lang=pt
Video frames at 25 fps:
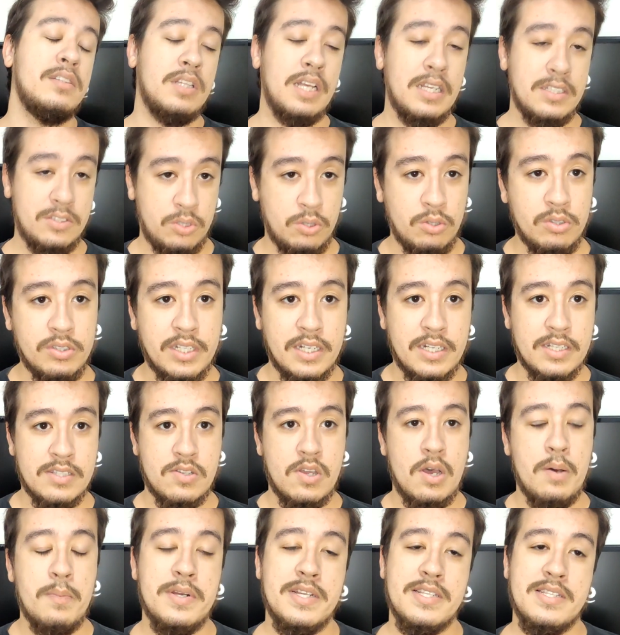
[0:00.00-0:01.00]
das outras
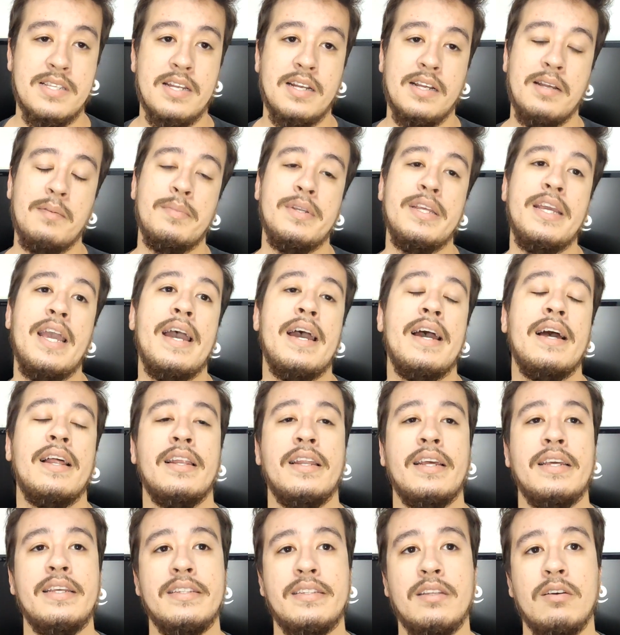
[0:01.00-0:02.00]
obras da
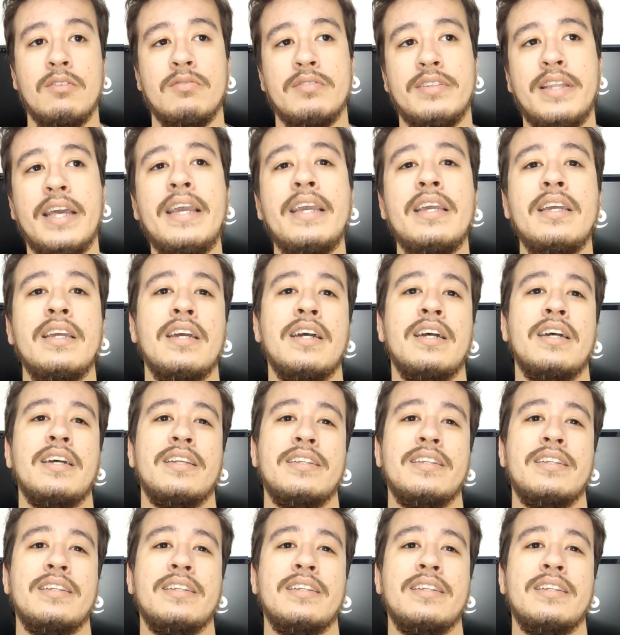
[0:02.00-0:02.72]
Gabriela, então tem,